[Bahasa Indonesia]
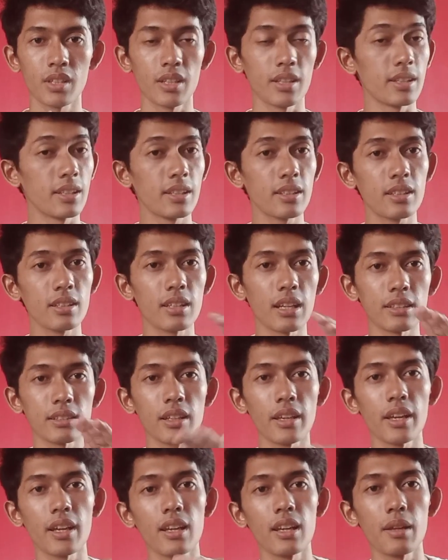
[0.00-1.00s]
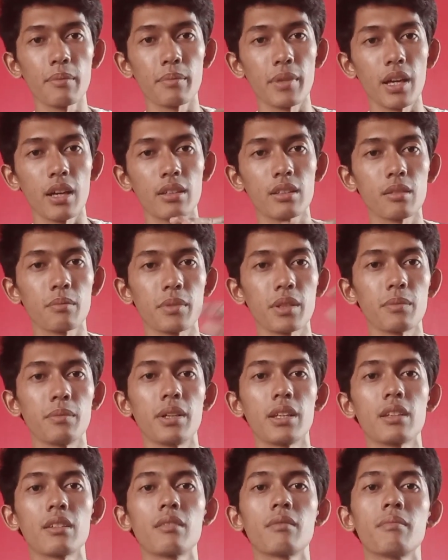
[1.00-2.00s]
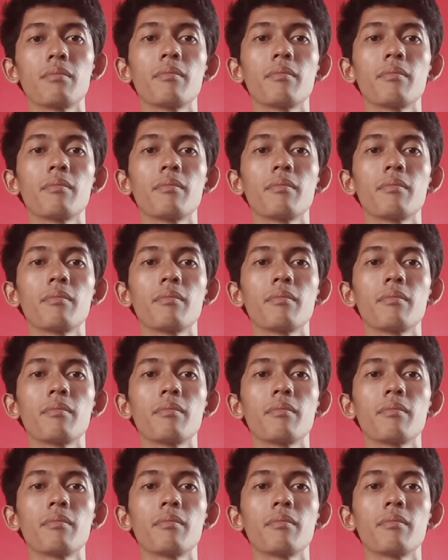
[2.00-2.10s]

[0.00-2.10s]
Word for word: ini tidak saya lem ya teman-teman